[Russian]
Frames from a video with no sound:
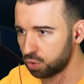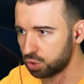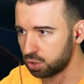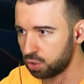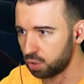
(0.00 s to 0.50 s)

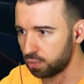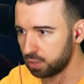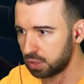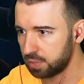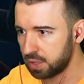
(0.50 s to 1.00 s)
очень
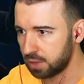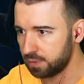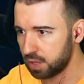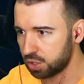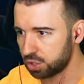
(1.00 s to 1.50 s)
клевую для меня
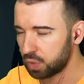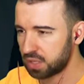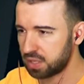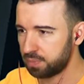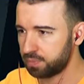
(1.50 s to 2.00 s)
вещь. Ну,
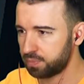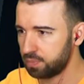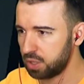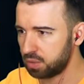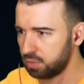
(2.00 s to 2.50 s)
хотя,
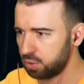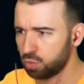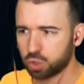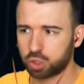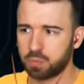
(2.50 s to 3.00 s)
не, не
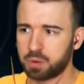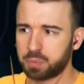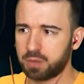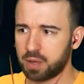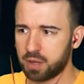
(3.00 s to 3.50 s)
думаю, что я
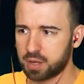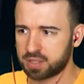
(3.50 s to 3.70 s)
проплываю. А